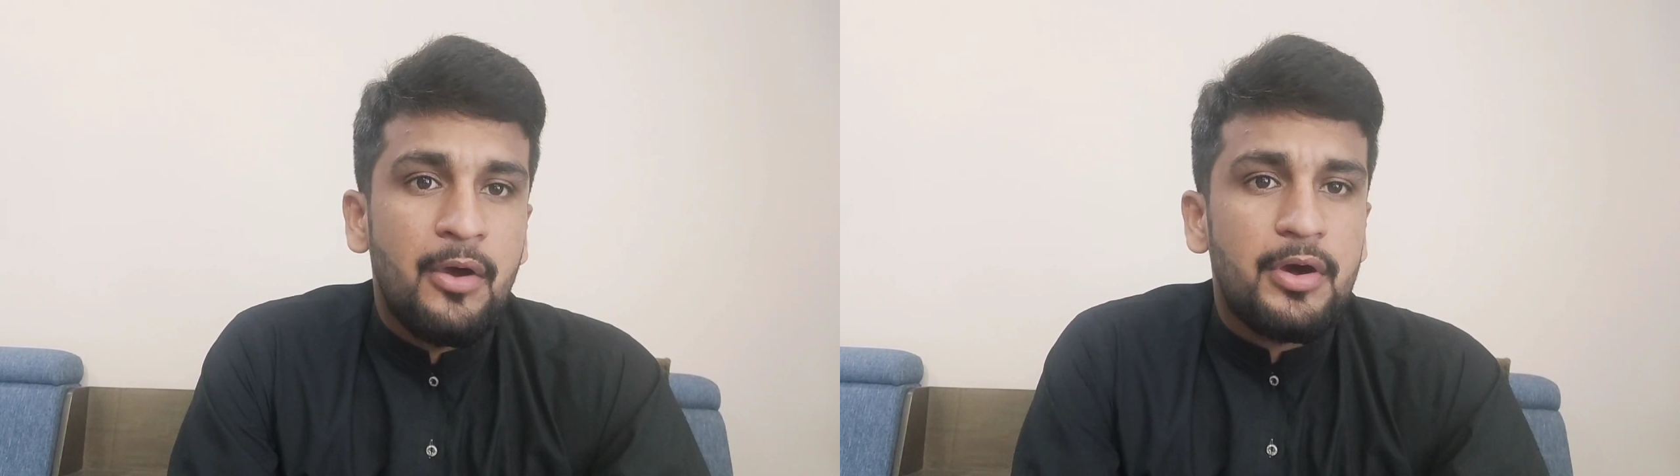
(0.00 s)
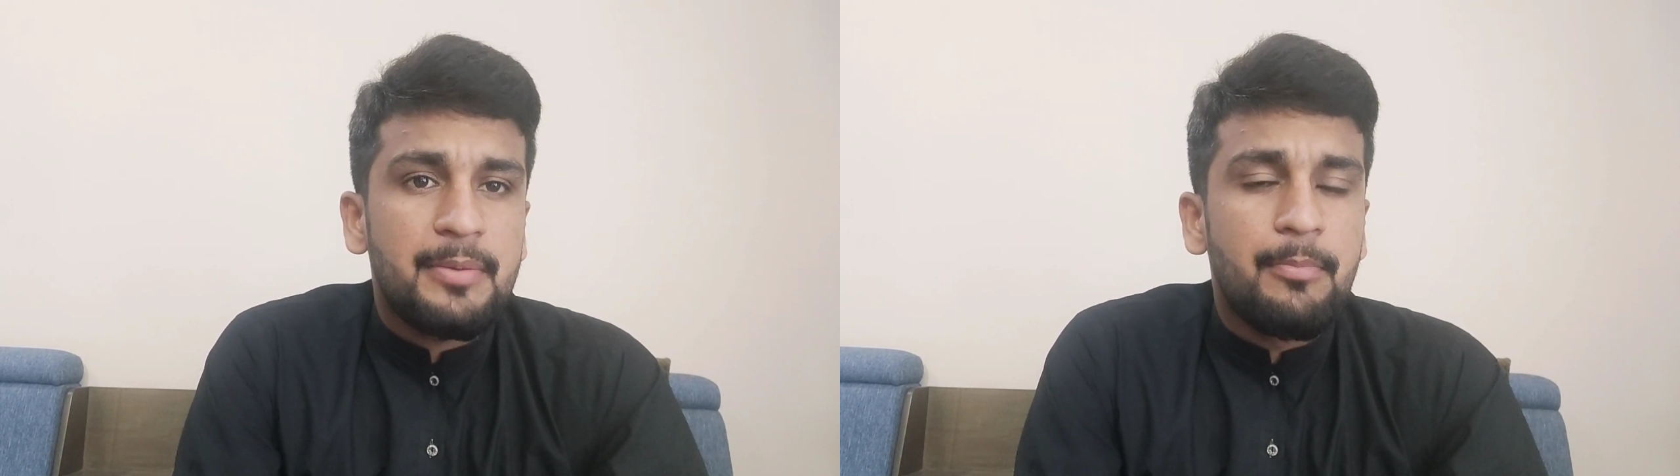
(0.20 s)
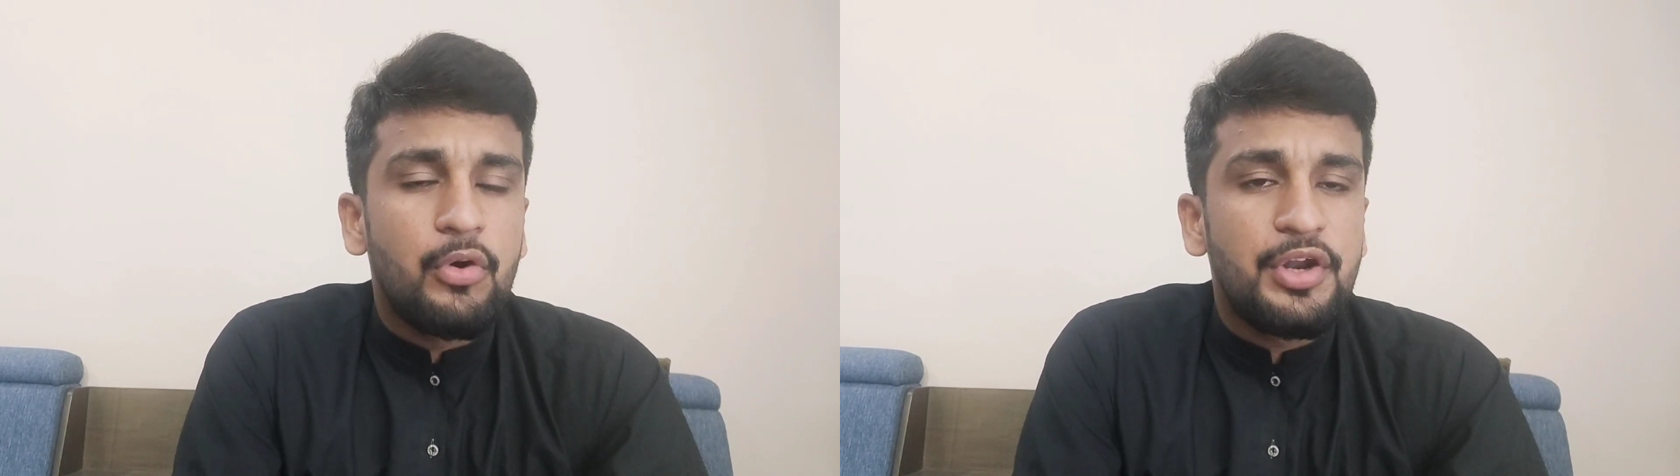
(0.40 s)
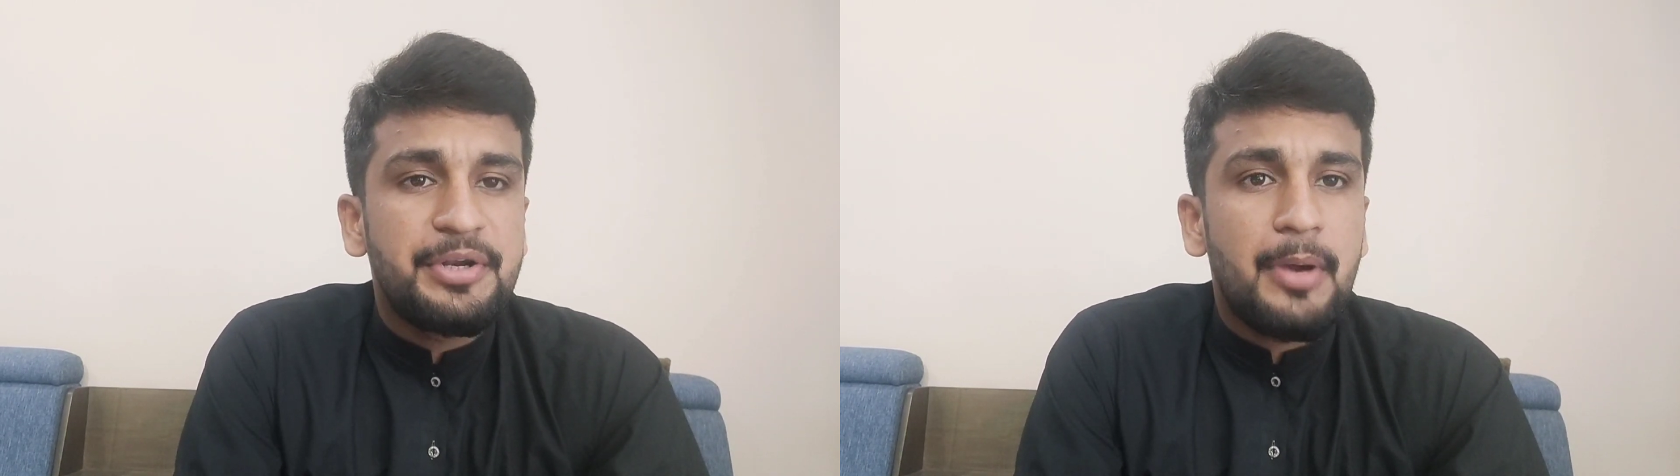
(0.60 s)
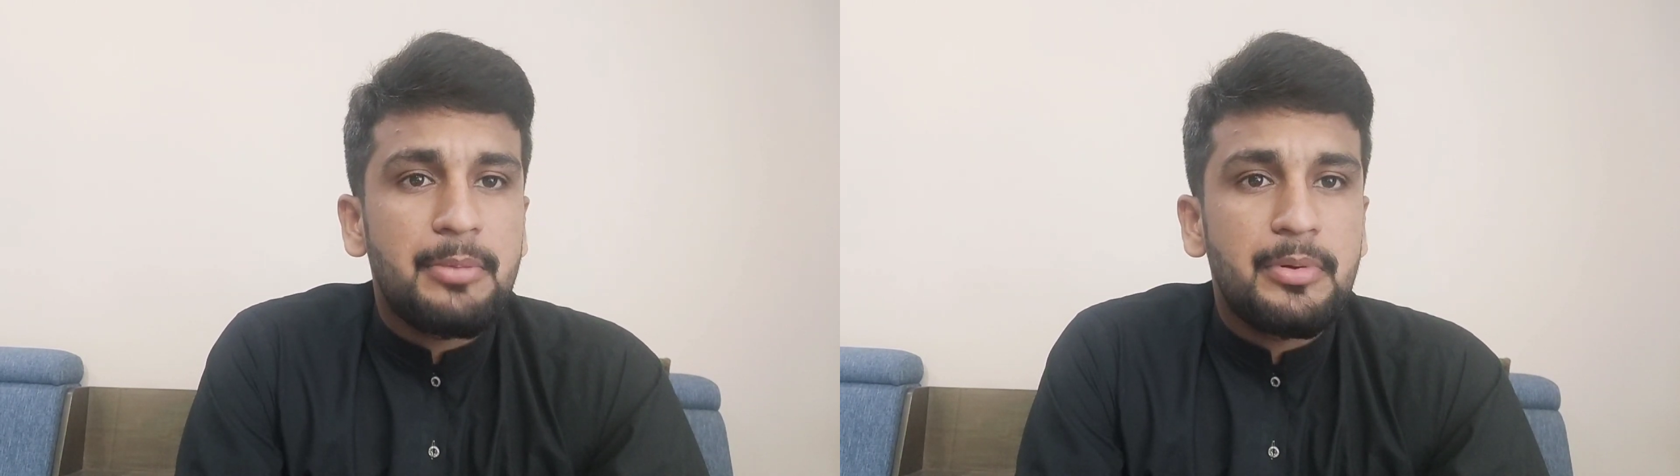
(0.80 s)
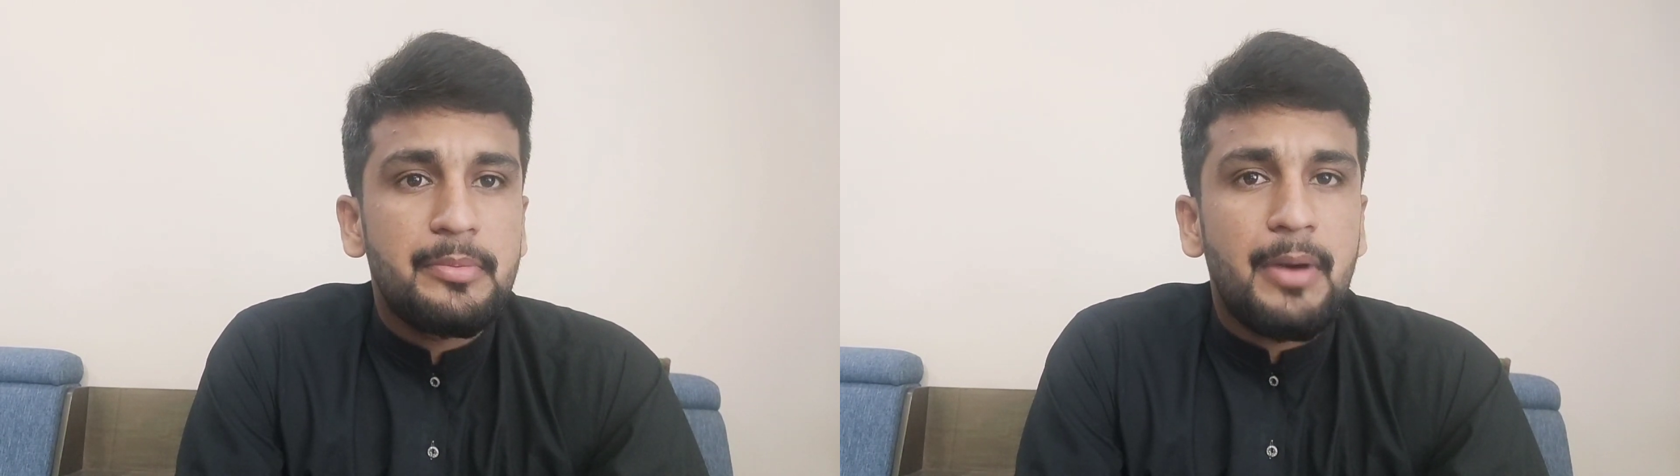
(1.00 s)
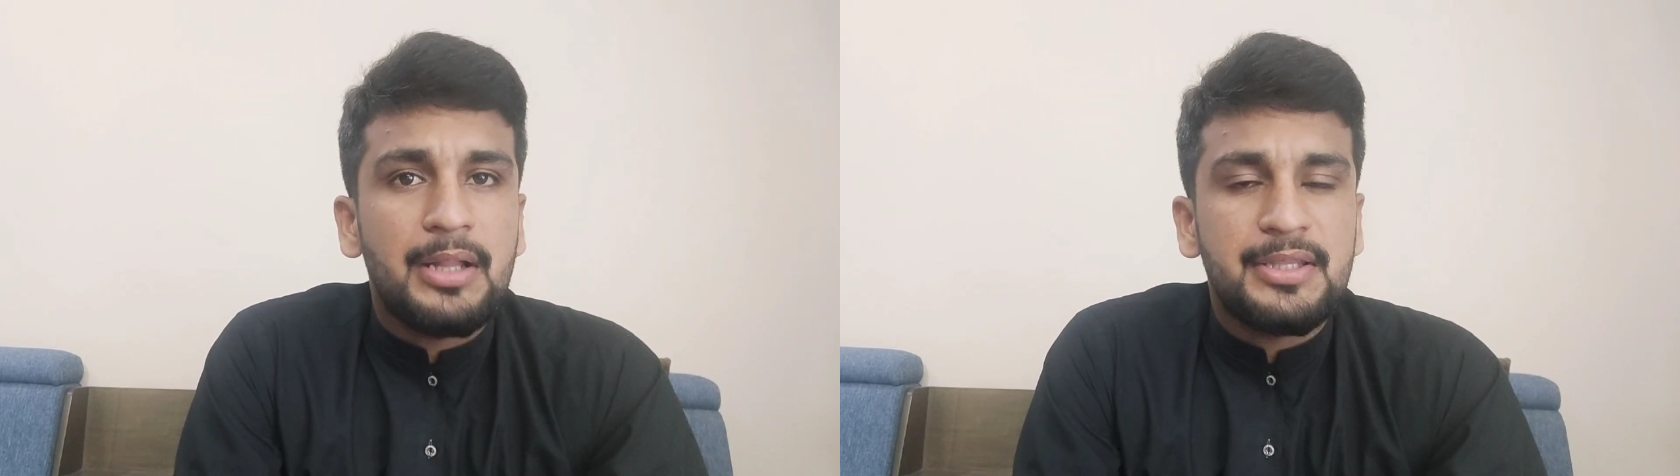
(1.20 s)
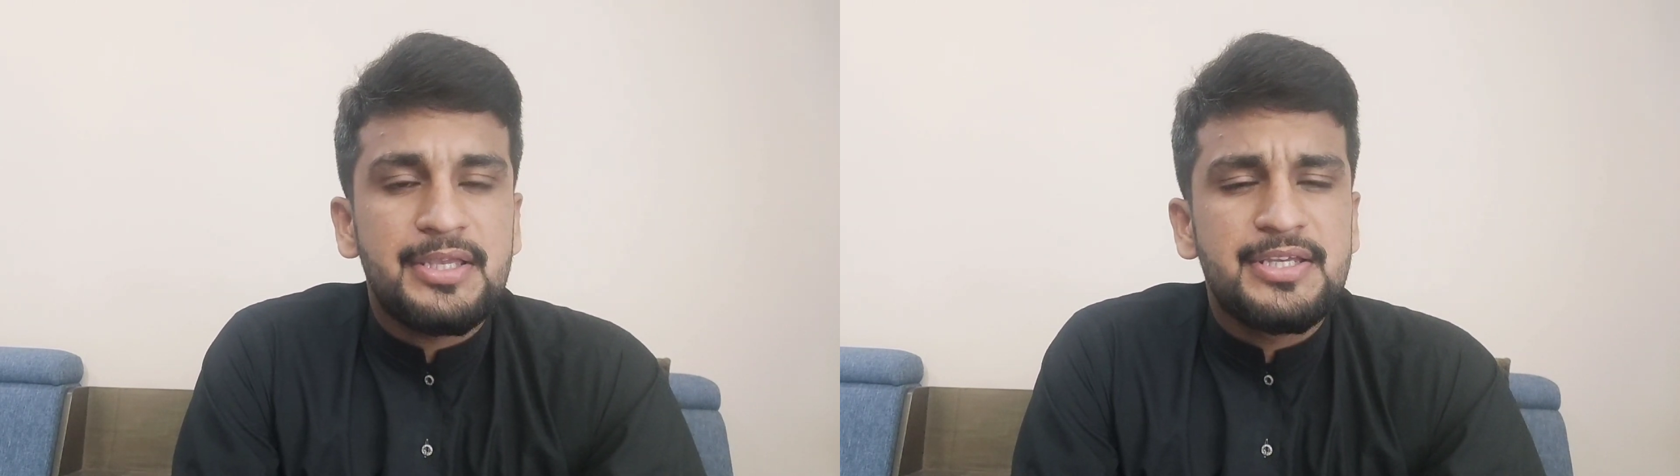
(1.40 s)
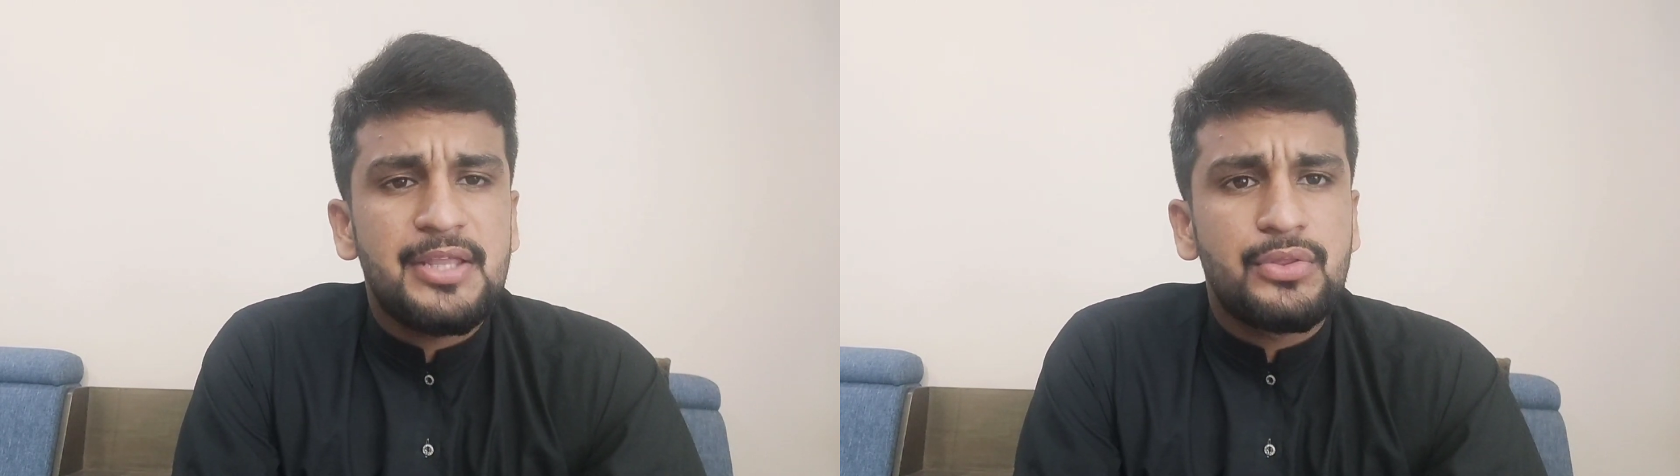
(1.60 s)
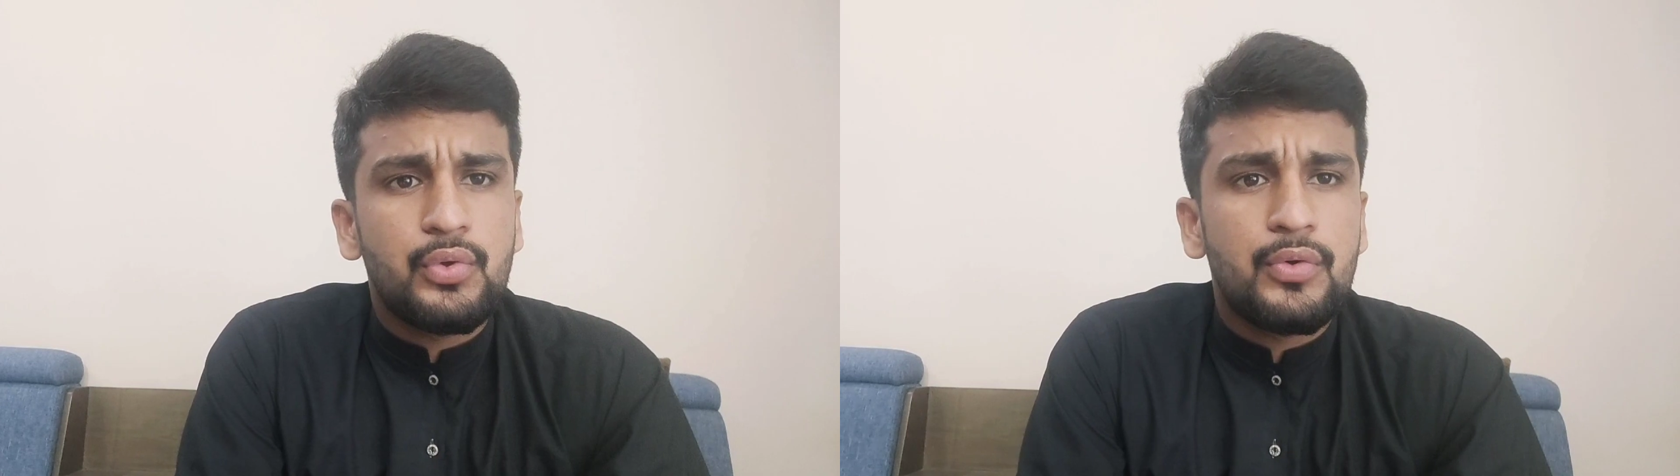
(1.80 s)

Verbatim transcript: और बॉलिंग डिपार्टमेंट में बात की जाए तो